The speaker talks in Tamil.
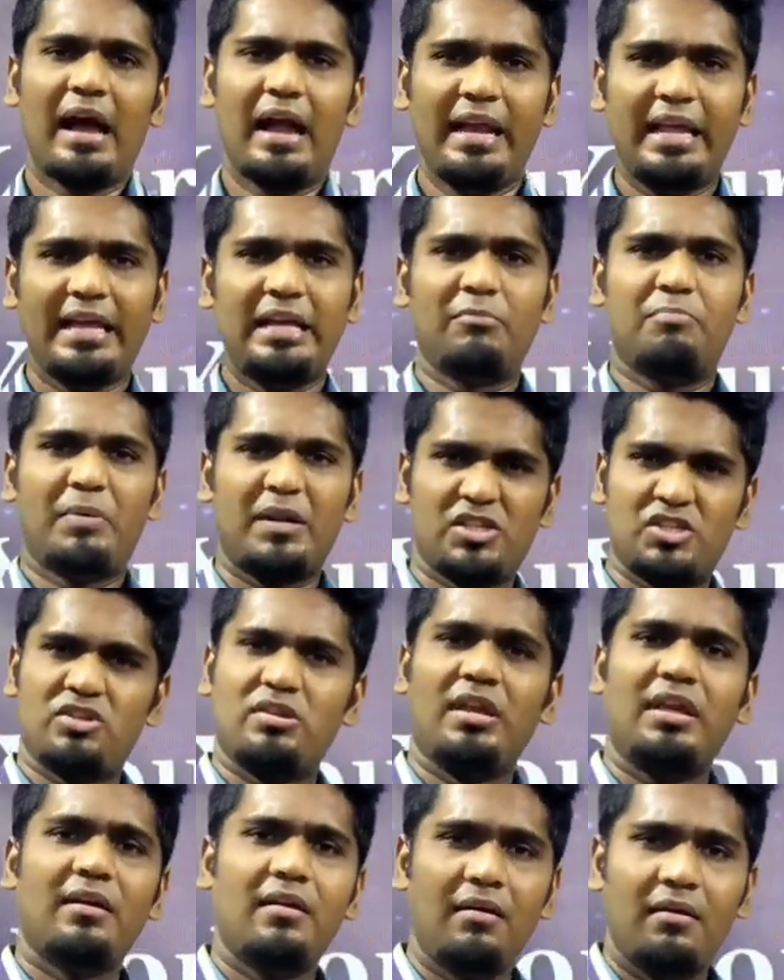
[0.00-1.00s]
அநேக
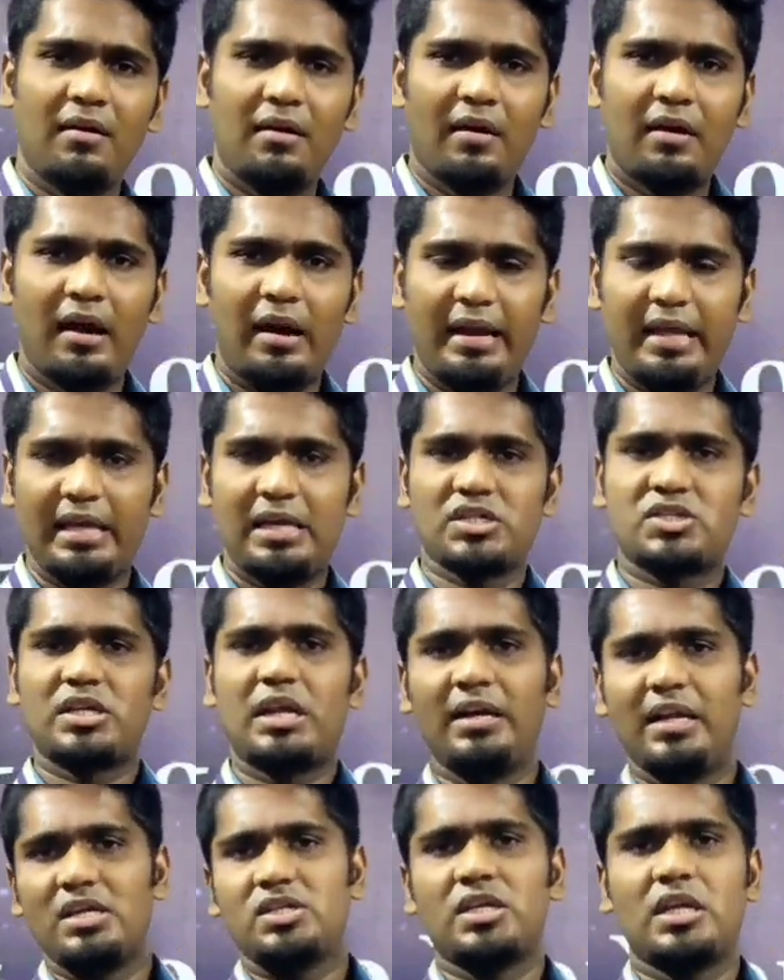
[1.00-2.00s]
பிரச்சனைகள் அநேக
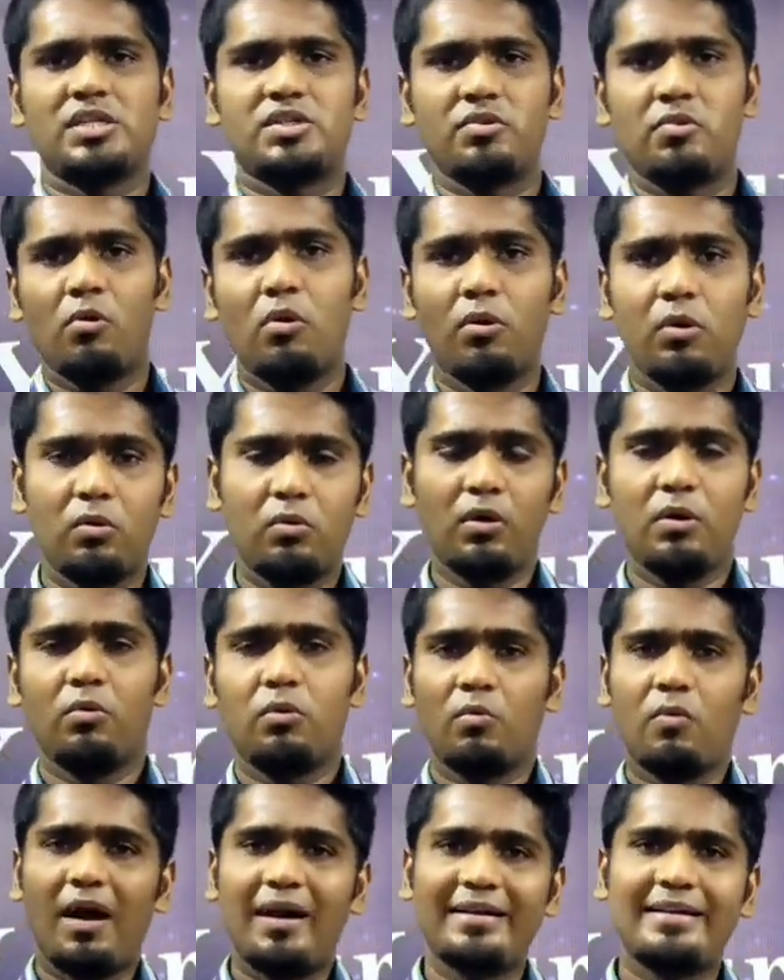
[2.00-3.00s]
சண்டை சர்ச்சைகளோடு கூட
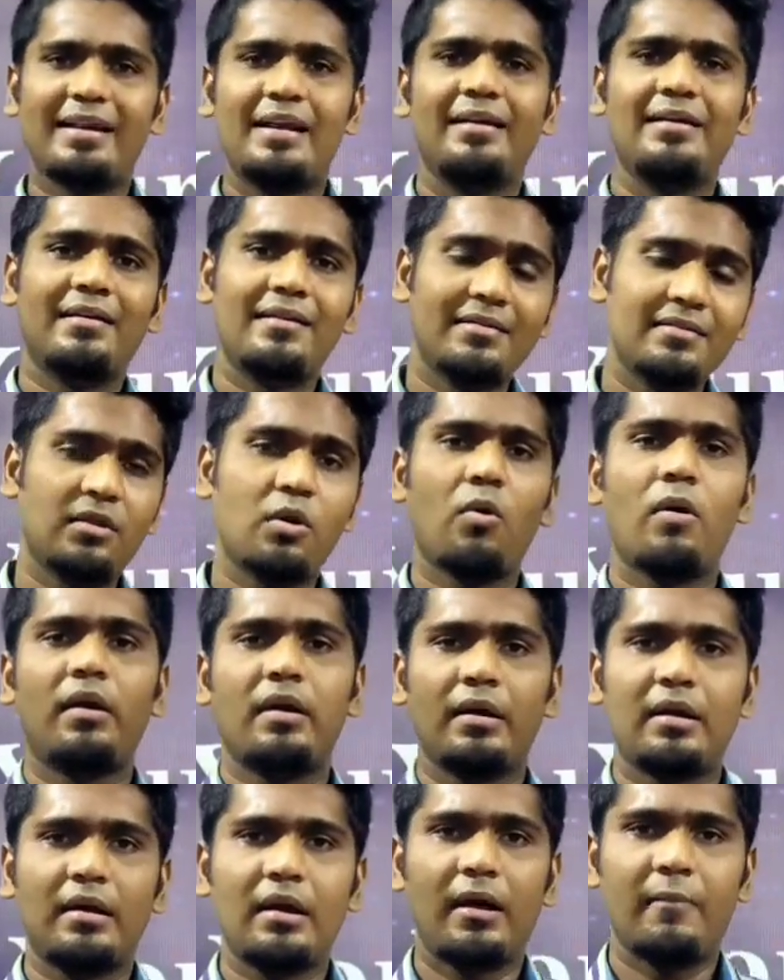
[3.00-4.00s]
ஒரு வாழ்க்கையில் நீங்கள் இருந்து
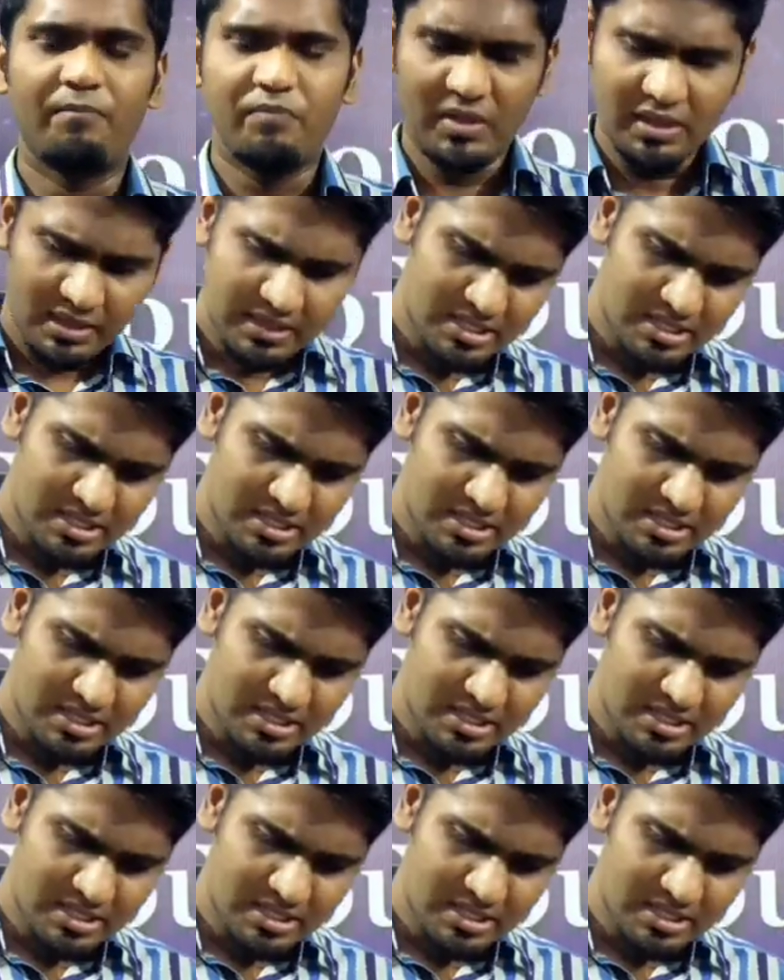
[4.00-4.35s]
கொண்டிருக்கலாம்